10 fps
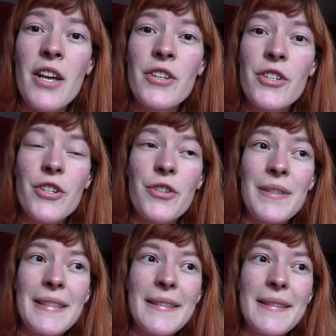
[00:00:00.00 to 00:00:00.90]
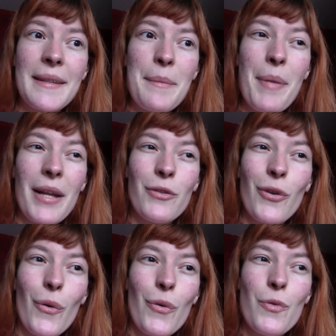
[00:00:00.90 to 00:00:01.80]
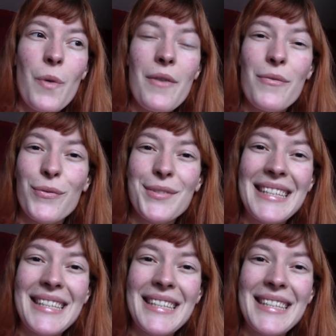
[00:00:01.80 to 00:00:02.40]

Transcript: Je ne sais pas trop quoi vous